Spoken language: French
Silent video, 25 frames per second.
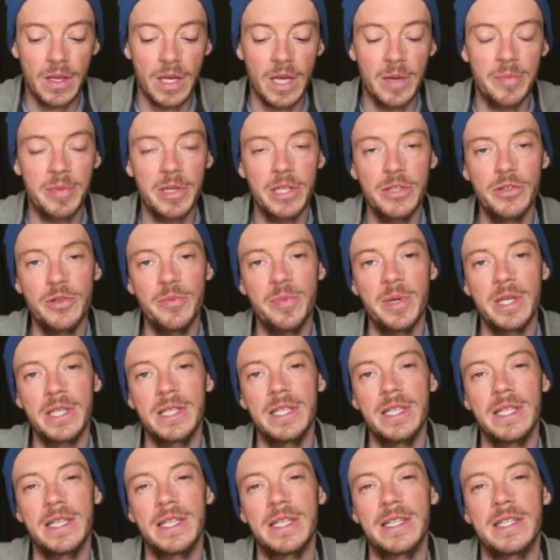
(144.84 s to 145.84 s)
Après, je suis
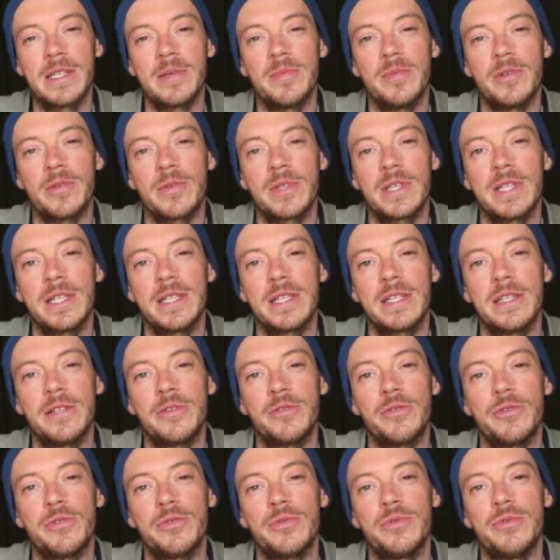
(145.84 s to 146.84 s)
parti à Casablanca
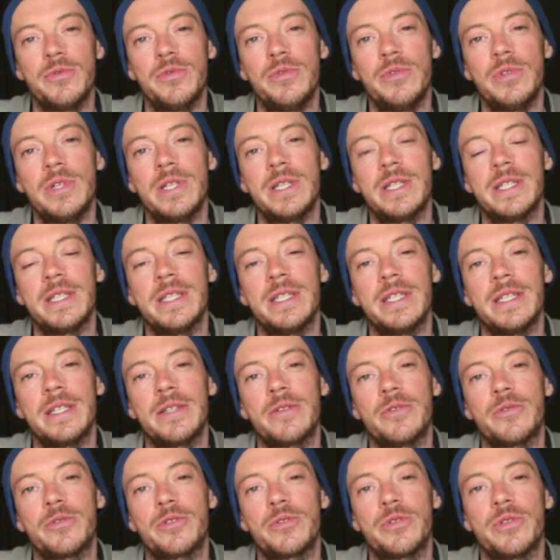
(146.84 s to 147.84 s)
quelques jours et
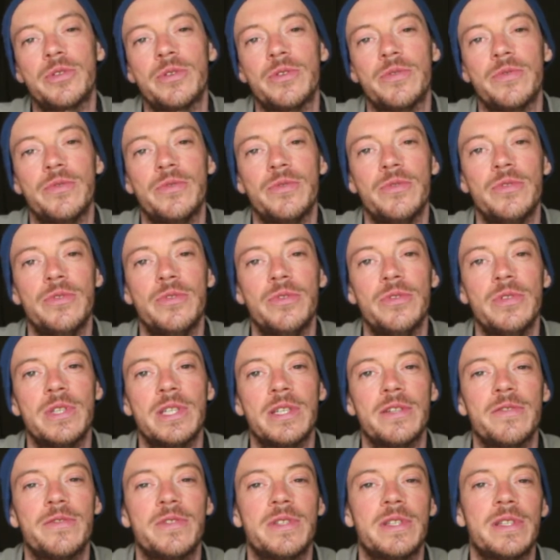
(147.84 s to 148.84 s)
quand je suis revenu,
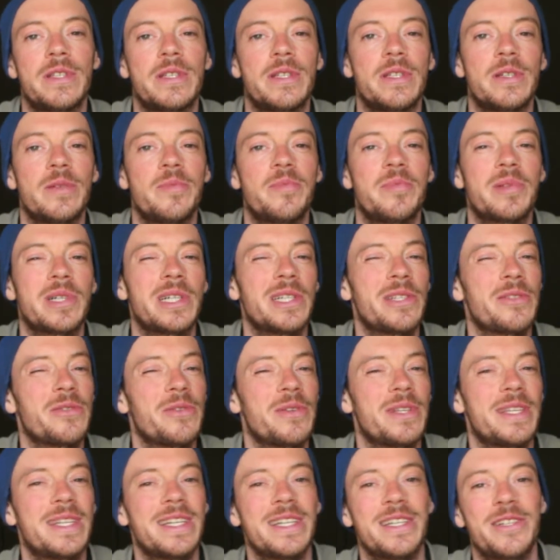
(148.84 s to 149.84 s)
ça faisait presque
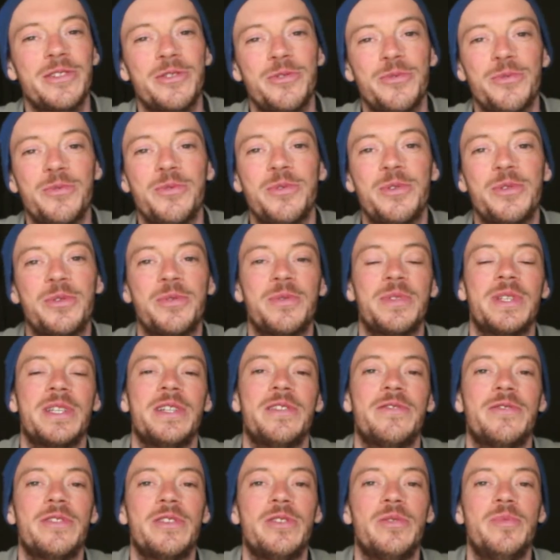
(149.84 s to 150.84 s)
15 jours qu'on
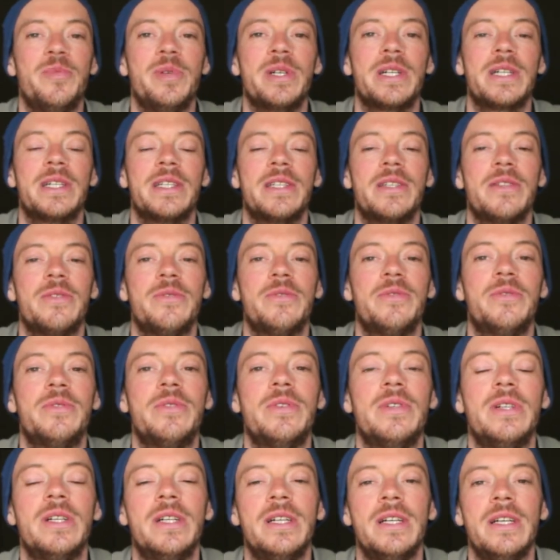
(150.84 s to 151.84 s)
avait fait l'opération
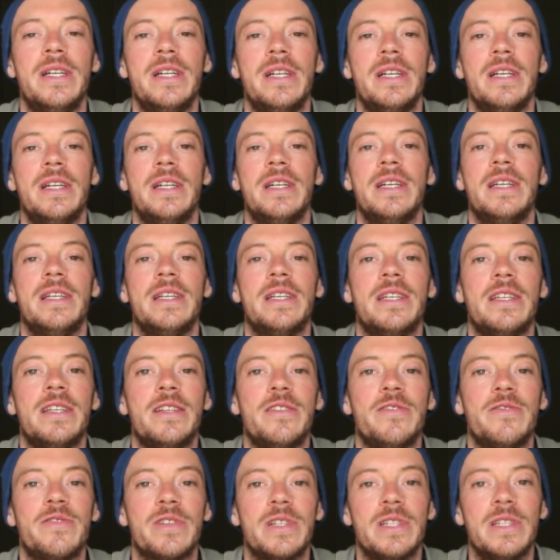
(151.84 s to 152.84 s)
et
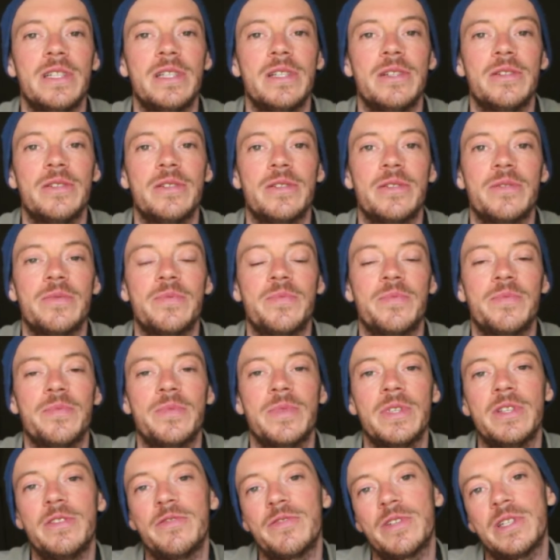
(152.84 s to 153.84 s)
il fallait, euh,
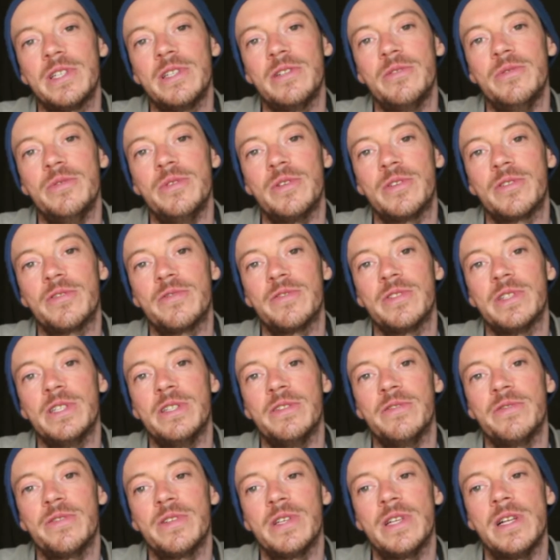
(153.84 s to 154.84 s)
il fallait lui enlever
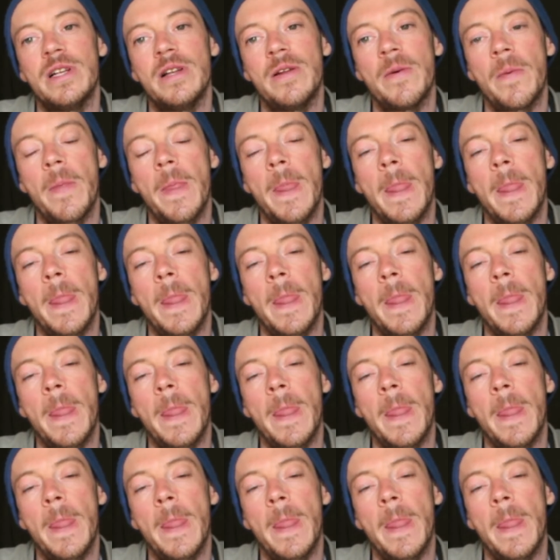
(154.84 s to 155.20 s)
des fils.